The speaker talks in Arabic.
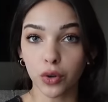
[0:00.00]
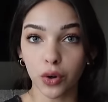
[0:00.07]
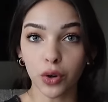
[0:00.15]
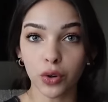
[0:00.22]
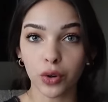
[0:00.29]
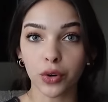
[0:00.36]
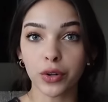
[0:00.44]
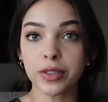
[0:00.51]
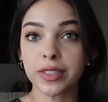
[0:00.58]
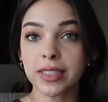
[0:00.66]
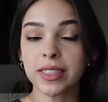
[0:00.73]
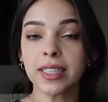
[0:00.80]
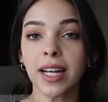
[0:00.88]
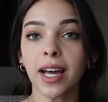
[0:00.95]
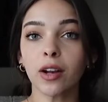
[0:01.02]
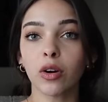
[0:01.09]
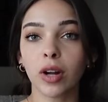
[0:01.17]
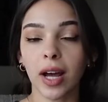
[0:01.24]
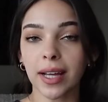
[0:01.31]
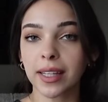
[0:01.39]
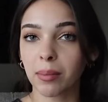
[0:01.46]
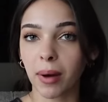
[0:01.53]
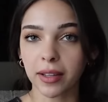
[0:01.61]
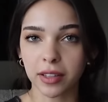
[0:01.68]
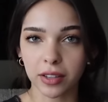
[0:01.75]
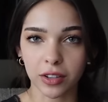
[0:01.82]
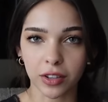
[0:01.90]
كوكوز حلو لقعدة
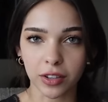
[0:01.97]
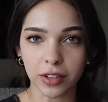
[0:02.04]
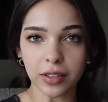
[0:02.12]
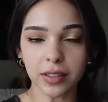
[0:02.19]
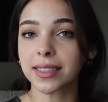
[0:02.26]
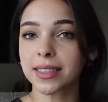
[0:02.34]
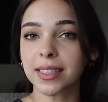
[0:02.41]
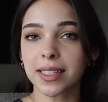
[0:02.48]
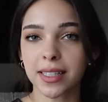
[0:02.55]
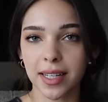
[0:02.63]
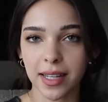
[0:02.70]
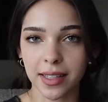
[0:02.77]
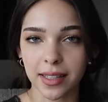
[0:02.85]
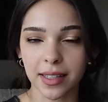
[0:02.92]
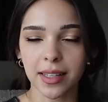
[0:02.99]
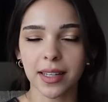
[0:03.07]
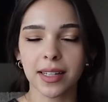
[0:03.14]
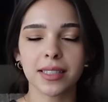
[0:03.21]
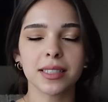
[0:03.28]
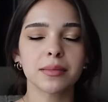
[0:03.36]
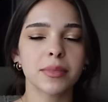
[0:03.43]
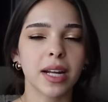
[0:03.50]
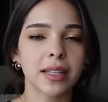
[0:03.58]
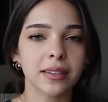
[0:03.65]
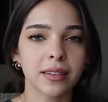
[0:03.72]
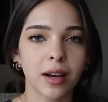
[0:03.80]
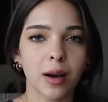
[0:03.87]
بعد الظهر كثير رايق كثير
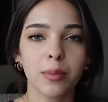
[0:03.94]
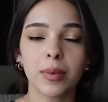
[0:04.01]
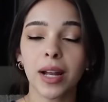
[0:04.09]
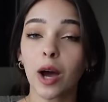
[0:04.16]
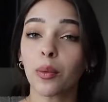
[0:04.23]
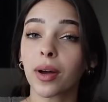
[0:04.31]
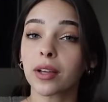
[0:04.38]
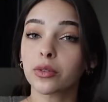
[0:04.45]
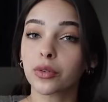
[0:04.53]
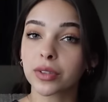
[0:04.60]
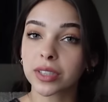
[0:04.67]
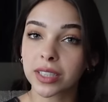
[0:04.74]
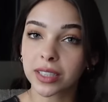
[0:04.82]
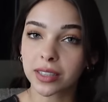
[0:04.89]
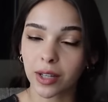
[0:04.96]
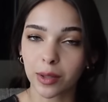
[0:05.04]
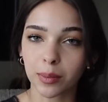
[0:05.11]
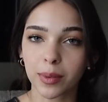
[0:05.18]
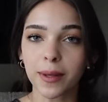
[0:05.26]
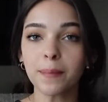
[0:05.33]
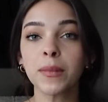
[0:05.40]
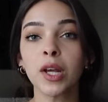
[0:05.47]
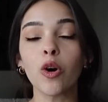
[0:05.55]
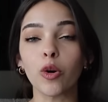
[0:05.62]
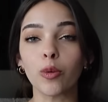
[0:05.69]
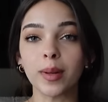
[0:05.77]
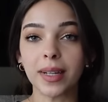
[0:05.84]
مرتب القهوة عنده كثير طيبة
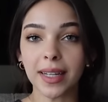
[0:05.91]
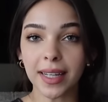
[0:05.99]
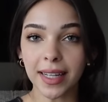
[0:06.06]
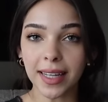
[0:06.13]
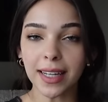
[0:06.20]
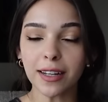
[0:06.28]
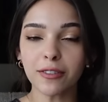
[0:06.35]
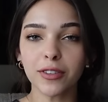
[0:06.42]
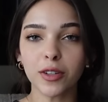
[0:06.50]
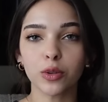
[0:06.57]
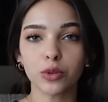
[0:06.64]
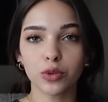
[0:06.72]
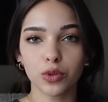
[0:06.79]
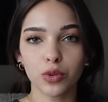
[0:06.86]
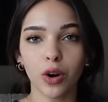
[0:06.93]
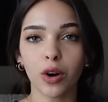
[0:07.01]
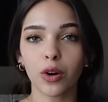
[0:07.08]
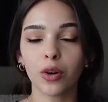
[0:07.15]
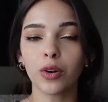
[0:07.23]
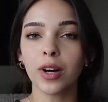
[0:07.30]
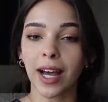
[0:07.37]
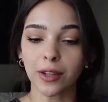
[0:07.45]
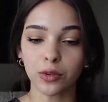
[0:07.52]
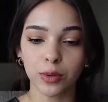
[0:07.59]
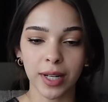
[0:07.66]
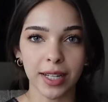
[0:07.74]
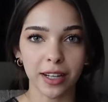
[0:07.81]
وبالليل فيكم تروحوا
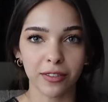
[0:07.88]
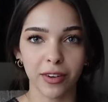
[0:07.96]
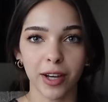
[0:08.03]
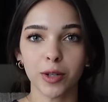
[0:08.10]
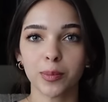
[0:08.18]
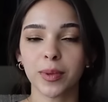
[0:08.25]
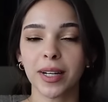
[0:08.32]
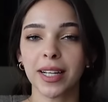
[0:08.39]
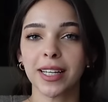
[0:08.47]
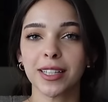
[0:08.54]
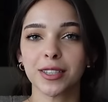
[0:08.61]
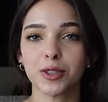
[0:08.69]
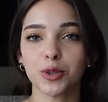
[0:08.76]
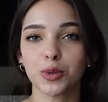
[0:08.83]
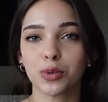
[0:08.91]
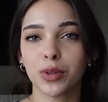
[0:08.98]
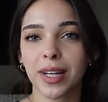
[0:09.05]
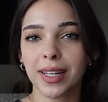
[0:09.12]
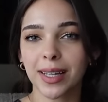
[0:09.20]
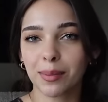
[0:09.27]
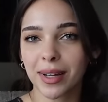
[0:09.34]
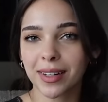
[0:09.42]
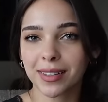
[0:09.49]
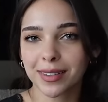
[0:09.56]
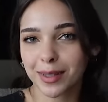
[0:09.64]
عندهم هيك فاير بليس وهيك برد